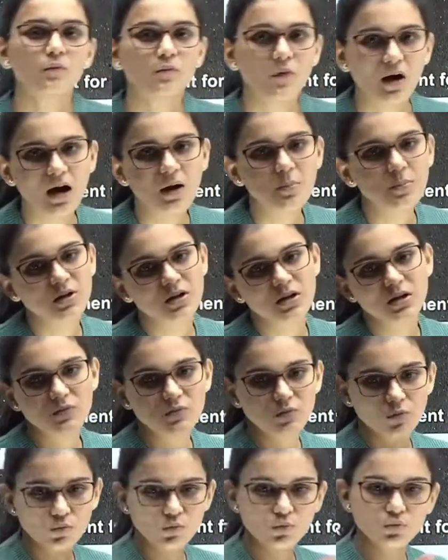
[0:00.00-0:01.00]
वहाँ पर ही
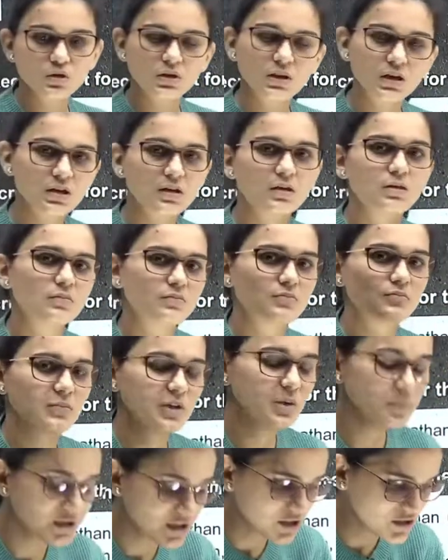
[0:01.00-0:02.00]
वो उतने ही
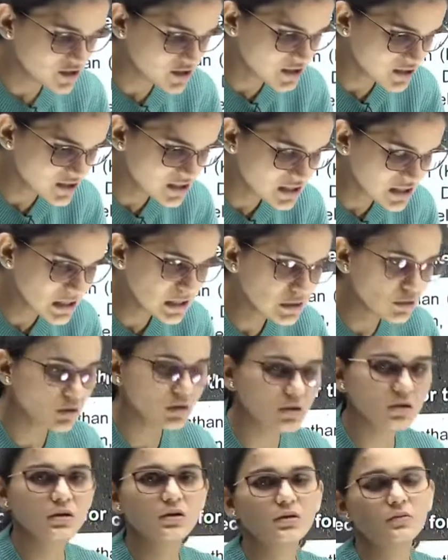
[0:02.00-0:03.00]
लिमिटेड सीट्स थी
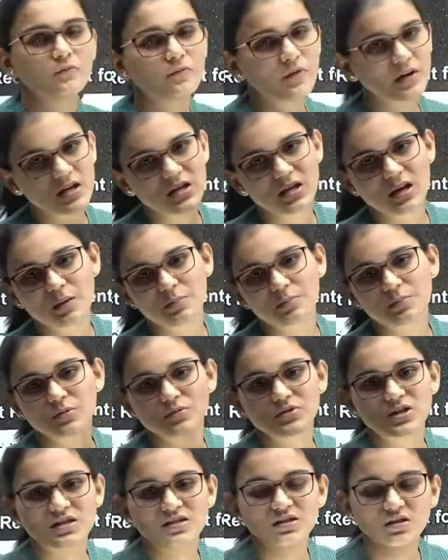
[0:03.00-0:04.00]
और वहीं आप
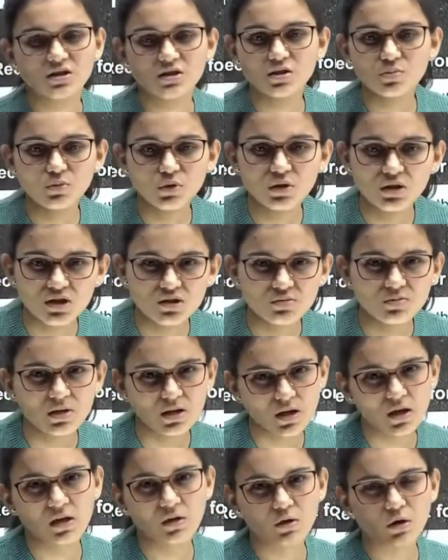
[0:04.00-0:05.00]
जा सकते थे पूरे देश
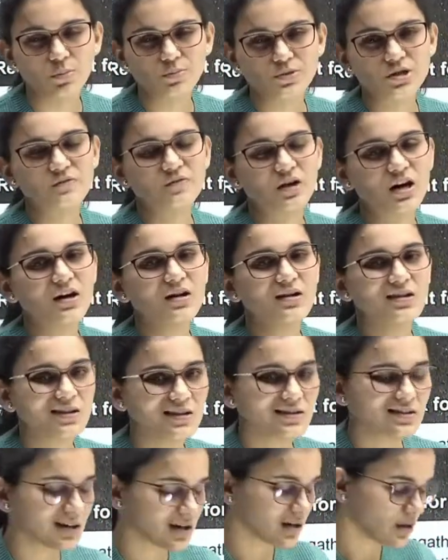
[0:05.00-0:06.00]
भर का ऑप्शन वहाँ
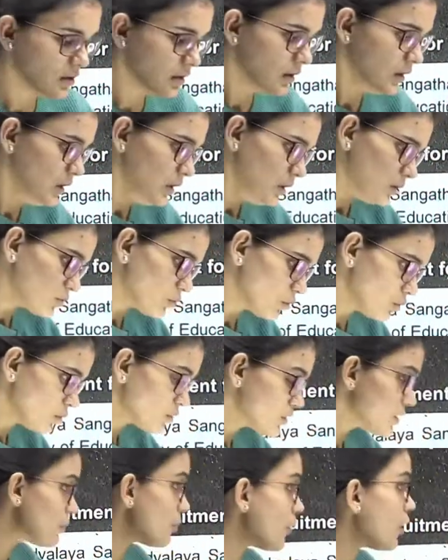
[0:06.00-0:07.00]
नहीं था
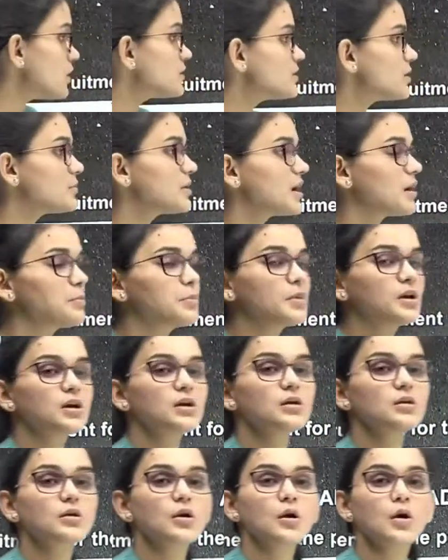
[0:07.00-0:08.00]
तो ये बहुत ही अपने आप
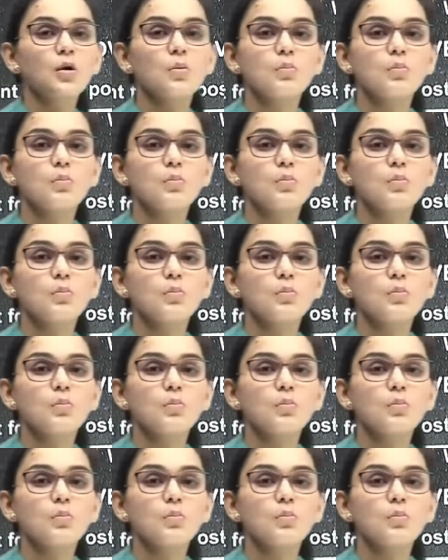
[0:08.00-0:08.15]
में